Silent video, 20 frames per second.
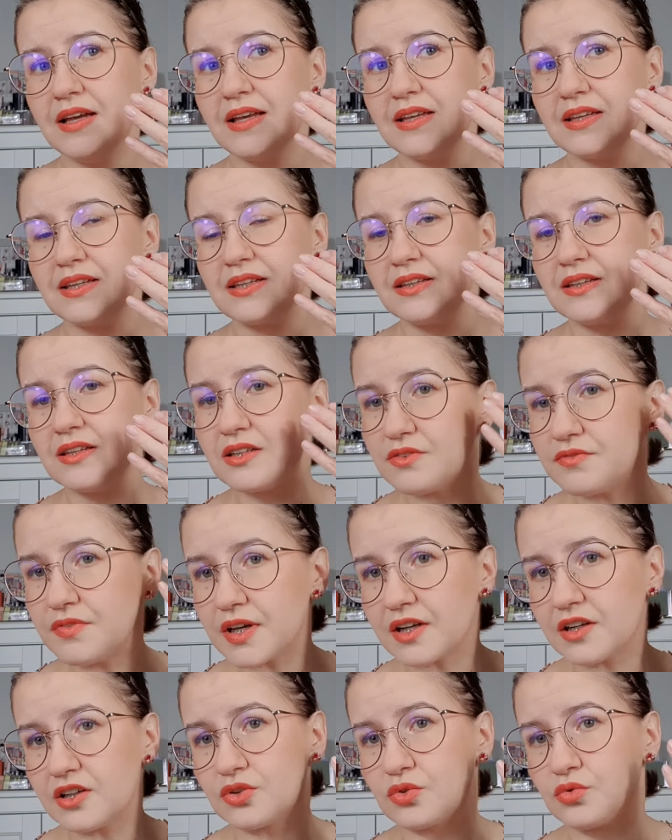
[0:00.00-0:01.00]
ich nicht
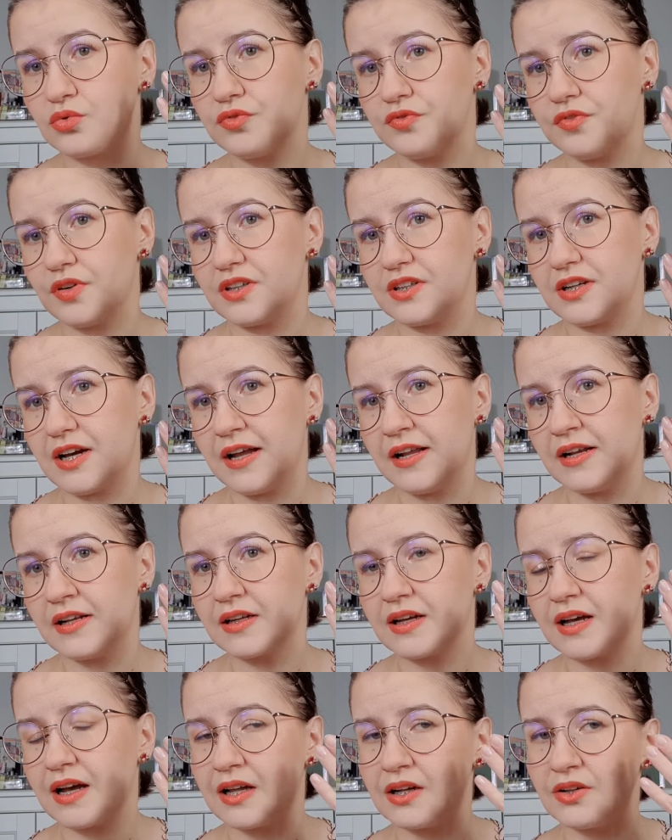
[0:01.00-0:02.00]
wirklich gut
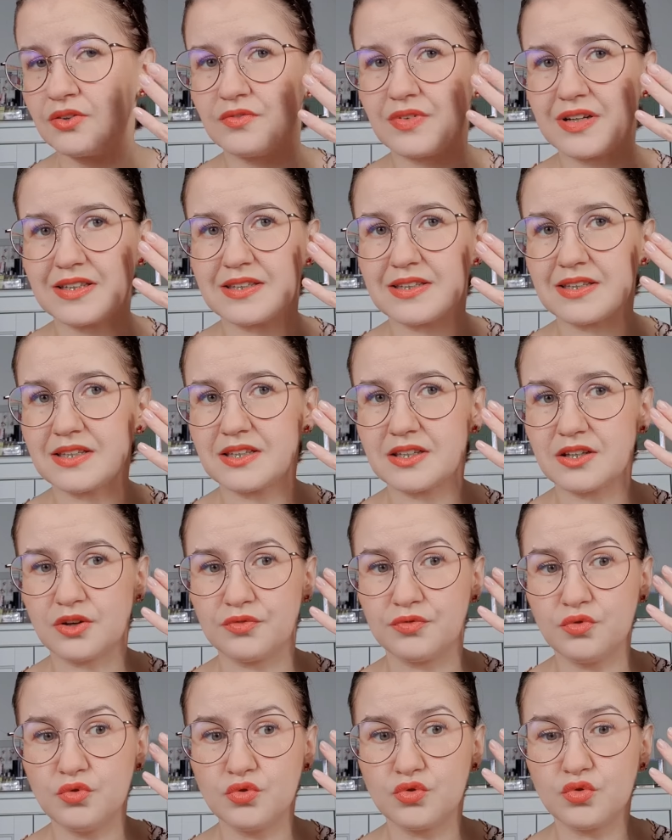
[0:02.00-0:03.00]
verteilen kann, was sich
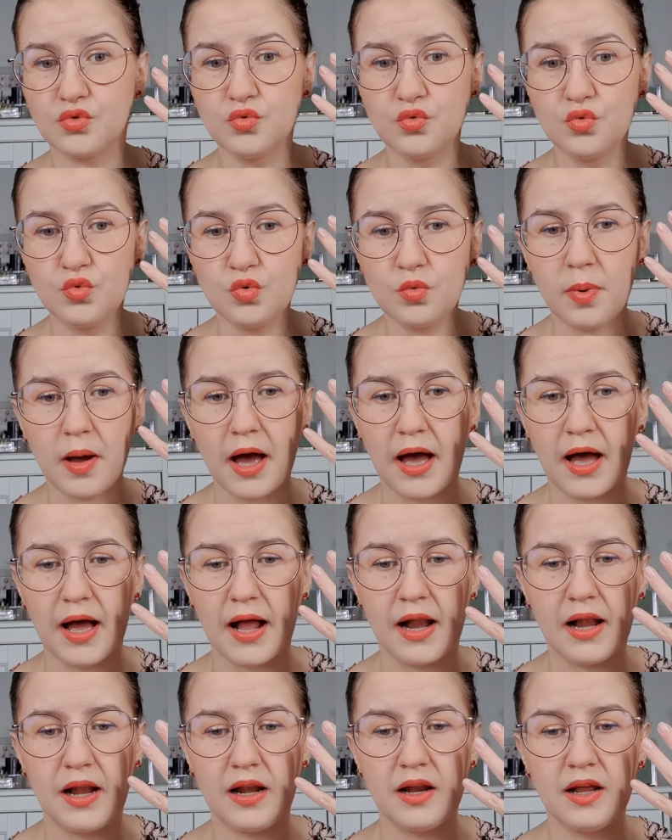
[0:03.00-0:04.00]
gefühlt
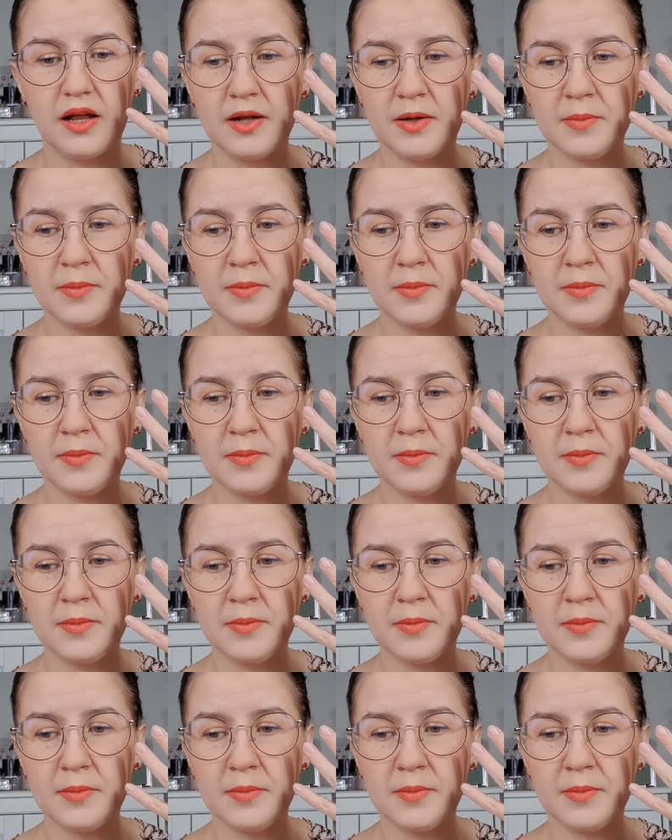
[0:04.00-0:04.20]
überall